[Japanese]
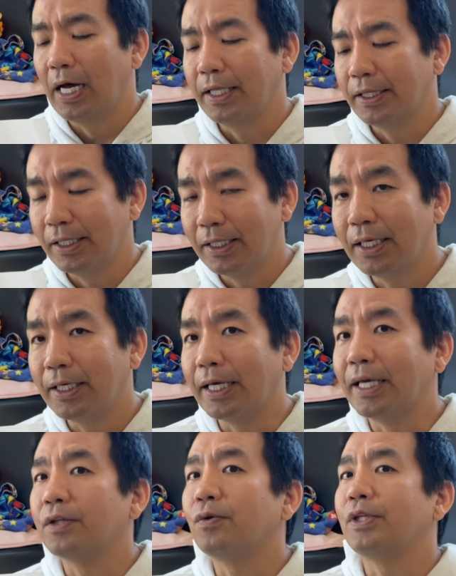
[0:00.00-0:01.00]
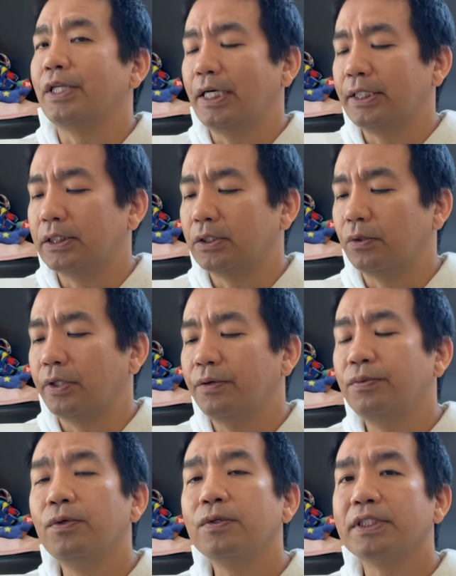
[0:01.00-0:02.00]
あって雇ってないんですよ。で、
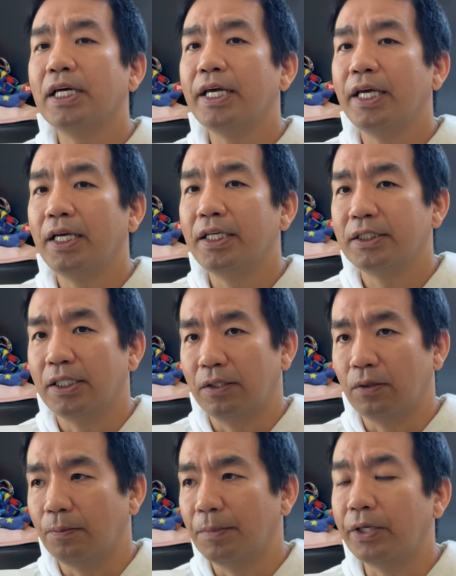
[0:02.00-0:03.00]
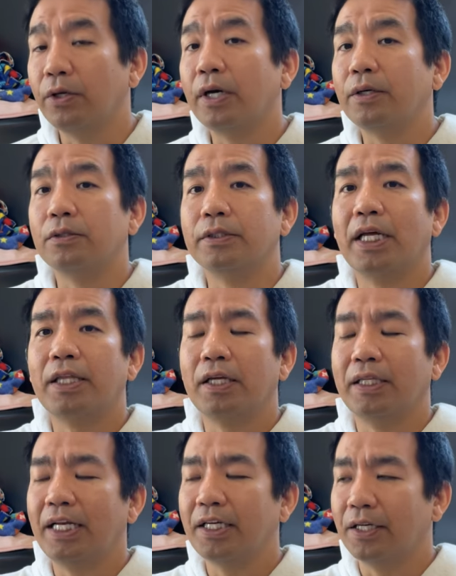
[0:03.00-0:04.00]
不動産エージェント、まあ、いわゆる
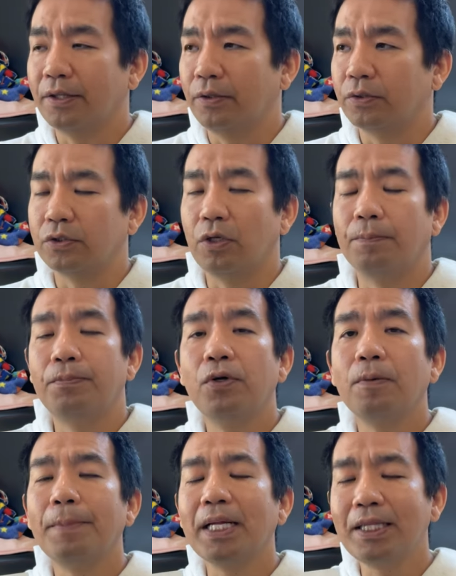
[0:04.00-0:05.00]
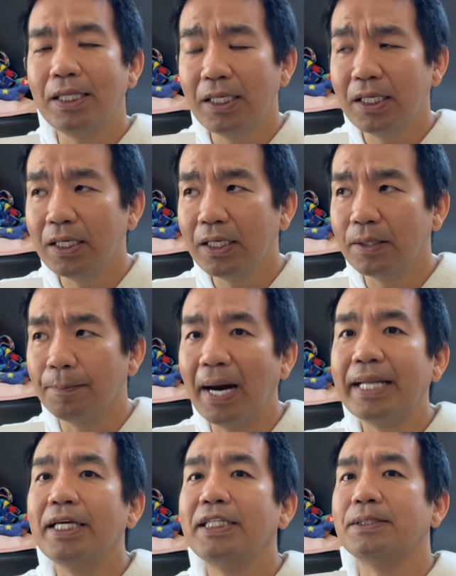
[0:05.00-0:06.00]
何かっていうと、その
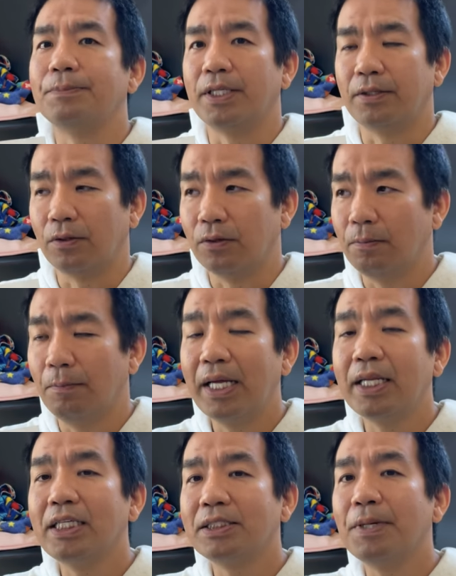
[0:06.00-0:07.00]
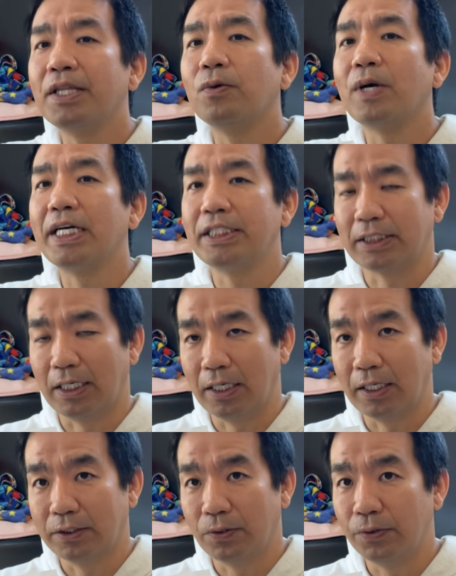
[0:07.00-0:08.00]
プロパティマネージメント、マネージメント会社、
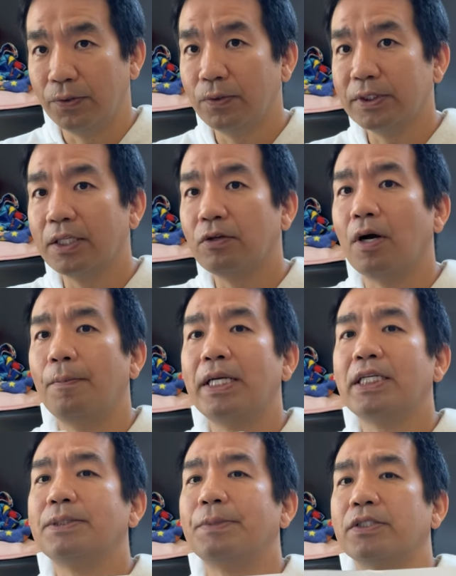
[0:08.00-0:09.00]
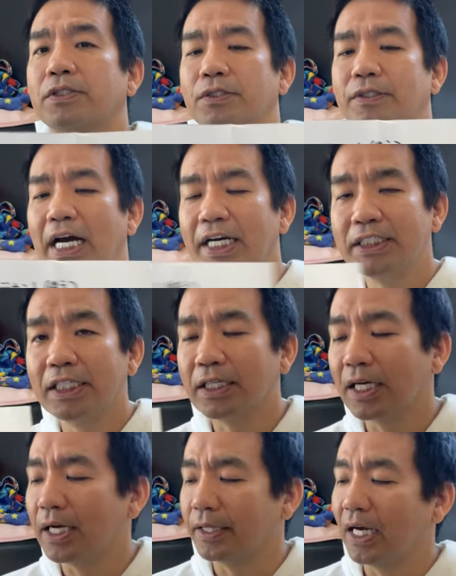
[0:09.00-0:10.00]
そういう不動産とかをマネージメントする会社
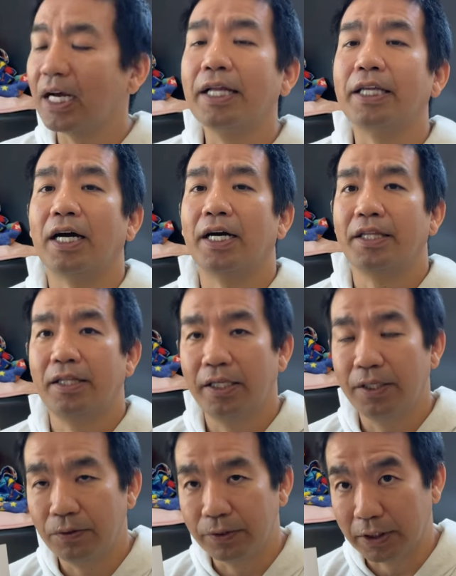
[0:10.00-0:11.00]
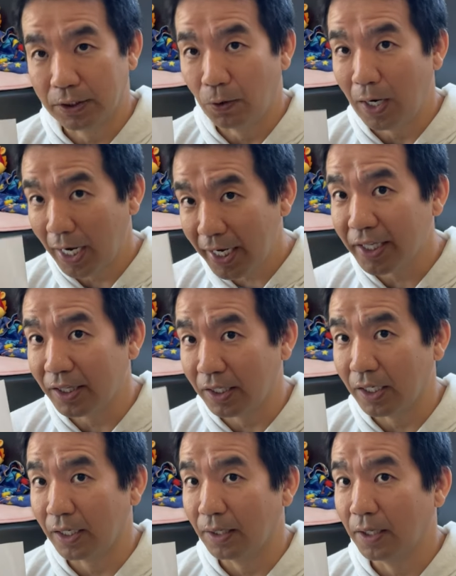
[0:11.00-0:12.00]
が中に入っているんですよ。あえ
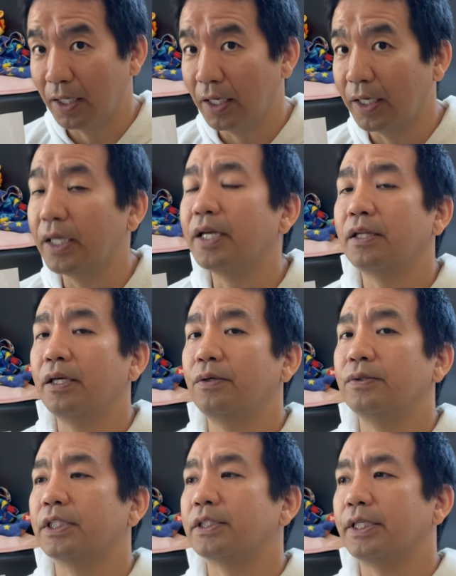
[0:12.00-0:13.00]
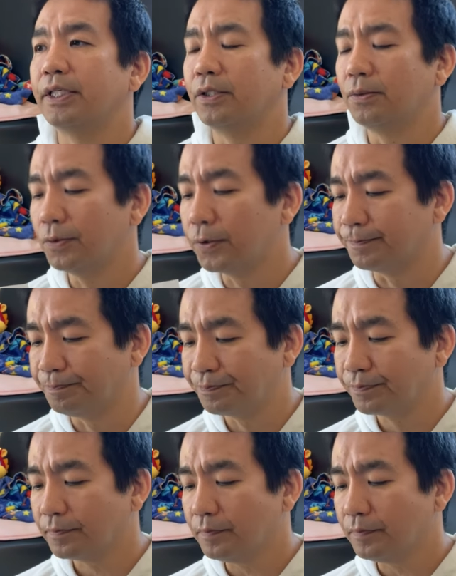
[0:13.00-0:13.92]
て、え入れているんですけれども、